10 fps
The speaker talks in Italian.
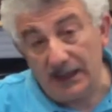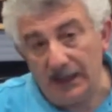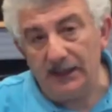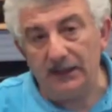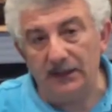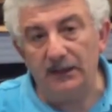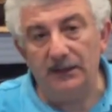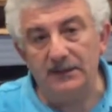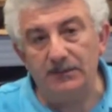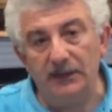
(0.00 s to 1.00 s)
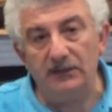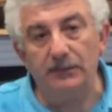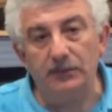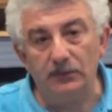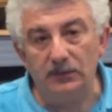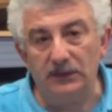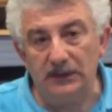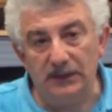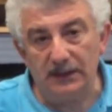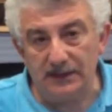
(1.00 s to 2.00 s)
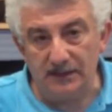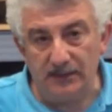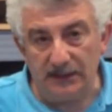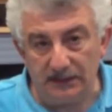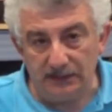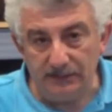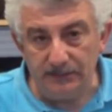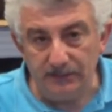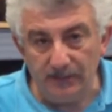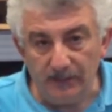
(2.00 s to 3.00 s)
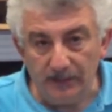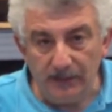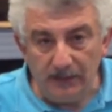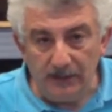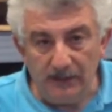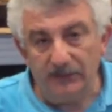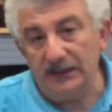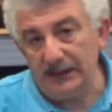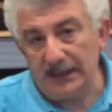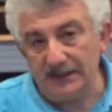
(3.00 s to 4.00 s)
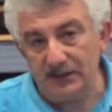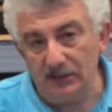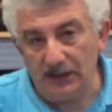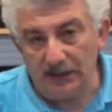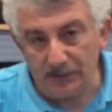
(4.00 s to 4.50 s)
anche rispetto a prodotti della casa madre. Vi ringrazio, alla